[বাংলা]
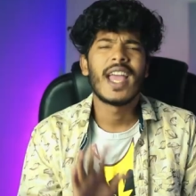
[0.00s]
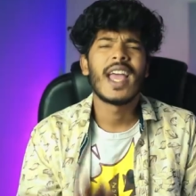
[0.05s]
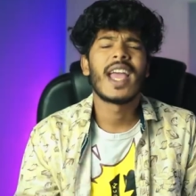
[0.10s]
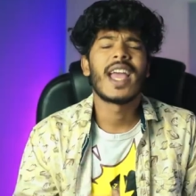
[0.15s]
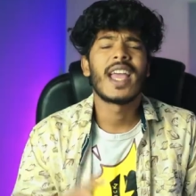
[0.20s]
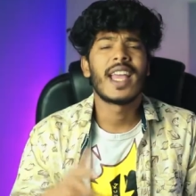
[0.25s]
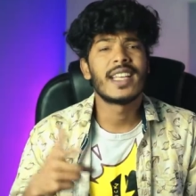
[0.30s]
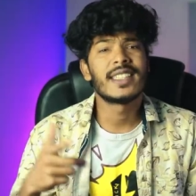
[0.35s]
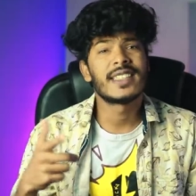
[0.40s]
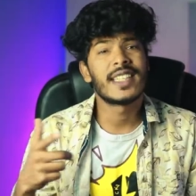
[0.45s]
হ্যাঁ
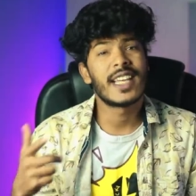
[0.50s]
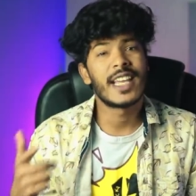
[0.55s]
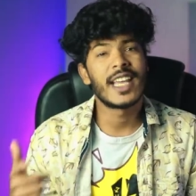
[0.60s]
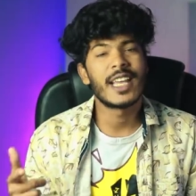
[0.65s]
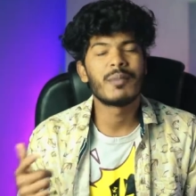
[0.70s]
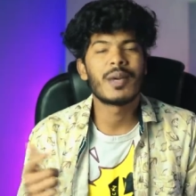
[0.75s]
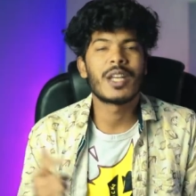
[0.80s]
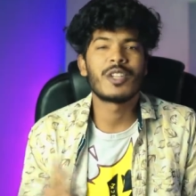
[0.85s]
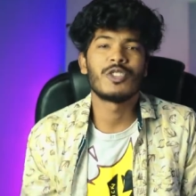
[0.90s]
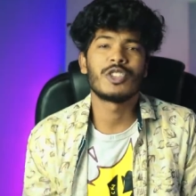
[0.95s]
এই যে এই
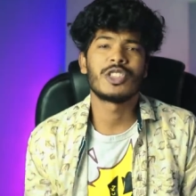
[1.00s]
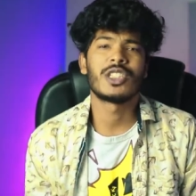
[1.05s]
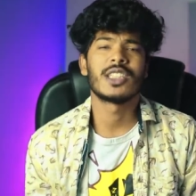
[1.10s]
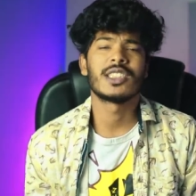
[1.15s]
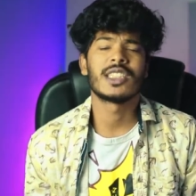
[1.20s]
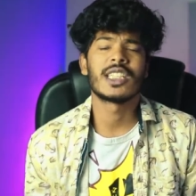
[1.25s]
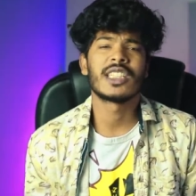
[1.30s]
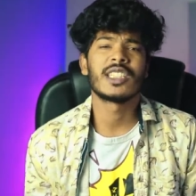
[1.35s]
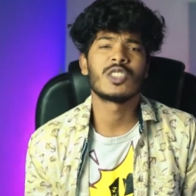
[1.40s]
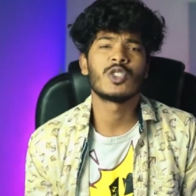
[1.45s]
মানুষটা
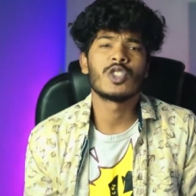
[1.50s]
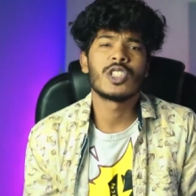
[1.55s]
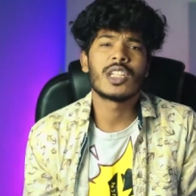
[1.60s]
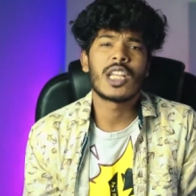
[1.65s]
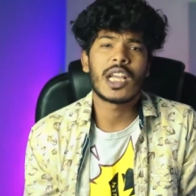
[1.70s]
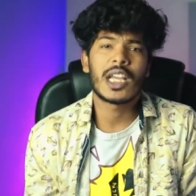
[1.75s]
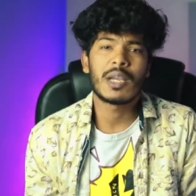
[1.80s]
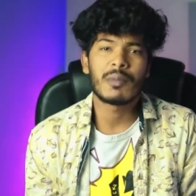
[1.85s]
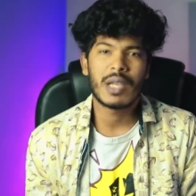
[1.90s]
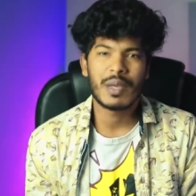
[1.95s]
যে কিছুদিন
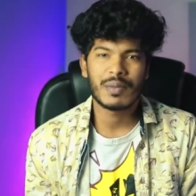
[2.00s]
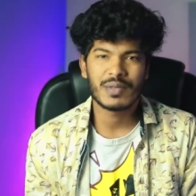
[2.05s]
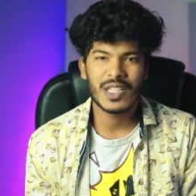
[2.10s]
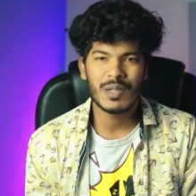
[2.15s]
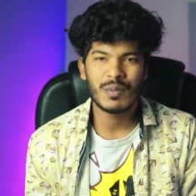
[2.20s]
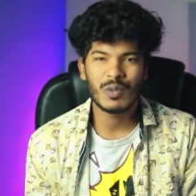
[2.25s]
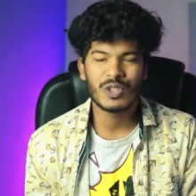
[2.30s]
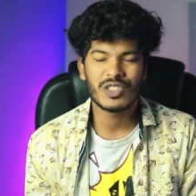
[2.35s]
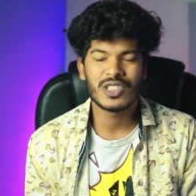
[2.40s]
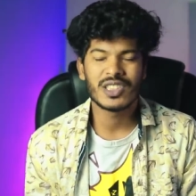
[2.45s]
আগে ব্যবসায়
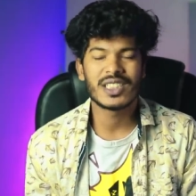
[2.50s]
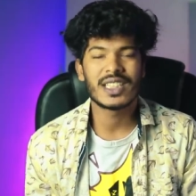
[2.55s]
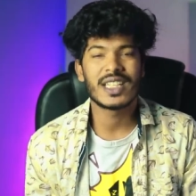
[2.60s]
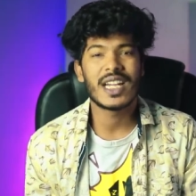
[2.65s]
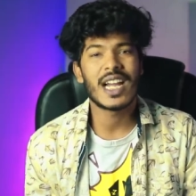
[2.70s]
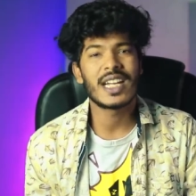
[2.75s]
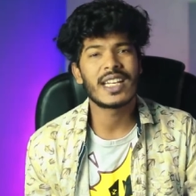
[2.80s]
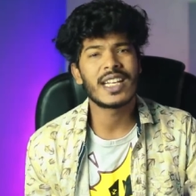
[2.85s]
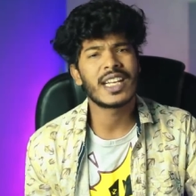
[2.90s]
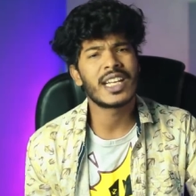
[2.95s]
পরিস্থিতি
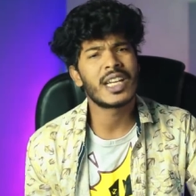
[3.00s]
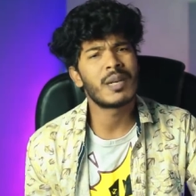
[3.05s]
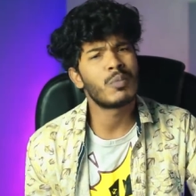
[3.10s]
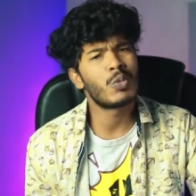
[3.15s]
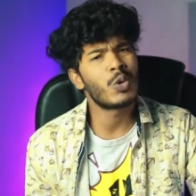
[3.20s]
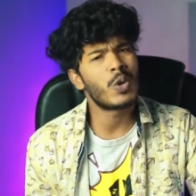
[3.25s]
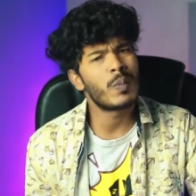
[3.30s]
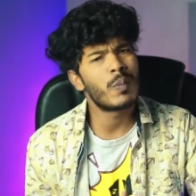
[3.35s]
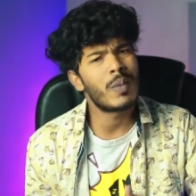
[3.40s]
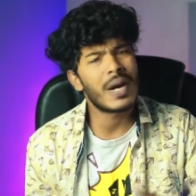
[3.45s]
গানটা গিয়ে
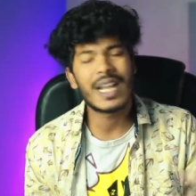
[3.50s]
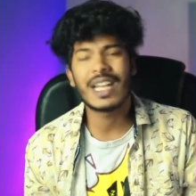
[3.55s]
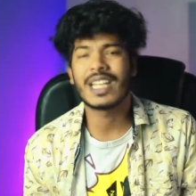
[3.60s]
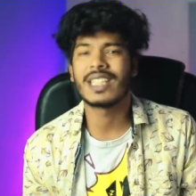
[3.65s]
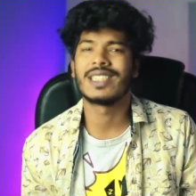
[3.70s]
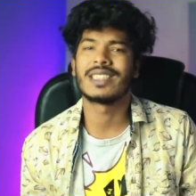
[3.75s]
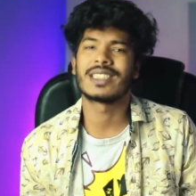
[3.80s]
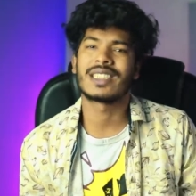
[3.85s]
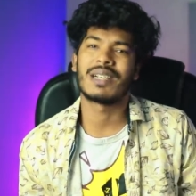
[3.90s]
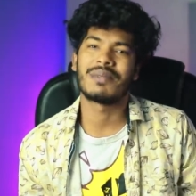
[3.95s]
পুরো
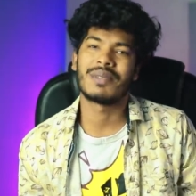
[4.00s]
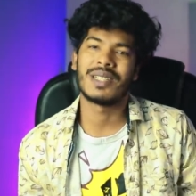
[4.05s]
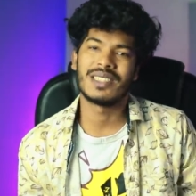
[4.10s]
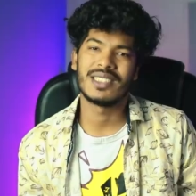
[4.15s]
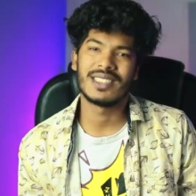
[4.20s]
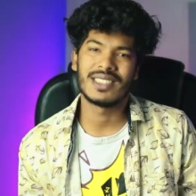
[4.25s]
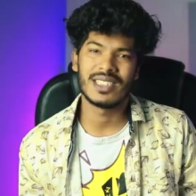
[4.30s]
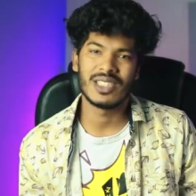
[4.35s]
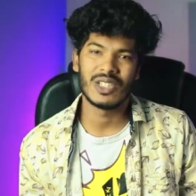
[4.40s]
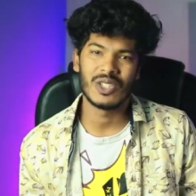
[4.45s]
বাংলাদেশ কাঁপাই
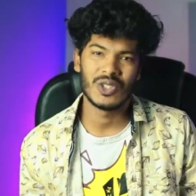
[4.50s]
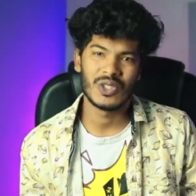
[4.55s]
দিছিল